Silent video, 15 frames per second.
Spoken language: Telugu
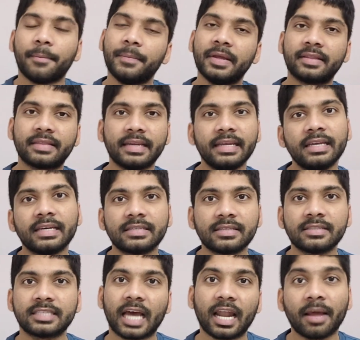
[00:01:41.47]
మీరు త్రీ ఇయర్స్
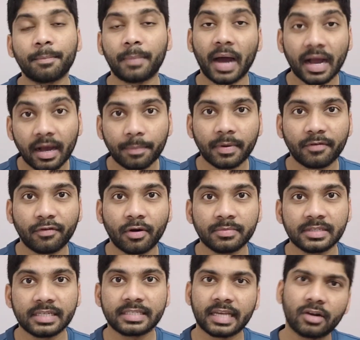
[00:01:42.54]
చాలా బాగా పర్ఫామ్
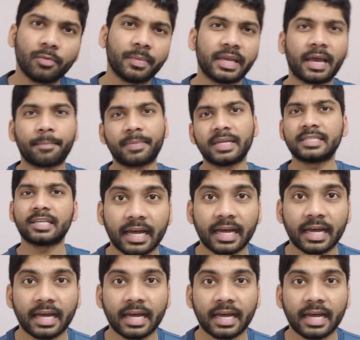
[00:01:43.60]
చేశారు మీ అప్రైజల్లో
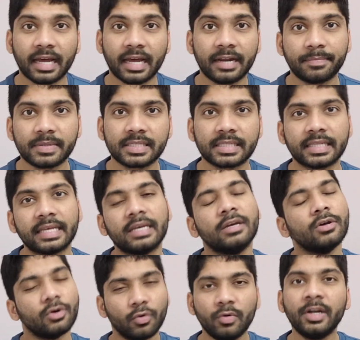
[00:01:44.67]
అన్నింటిలో అది కనిపిస్తుంది
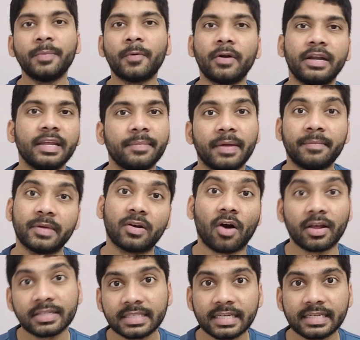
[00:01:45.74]
ఉండిపోండి మేము మీకు
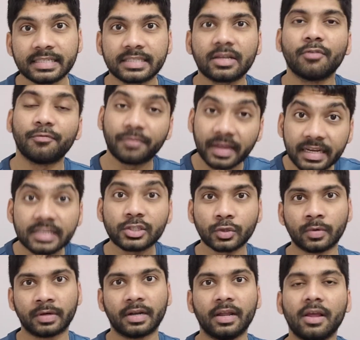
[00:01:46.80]
ఆన్సైట్ ఇస్తాం వెరీ
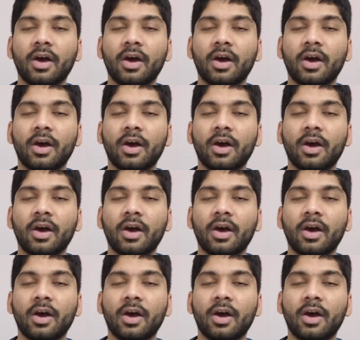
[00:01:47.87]
సూన్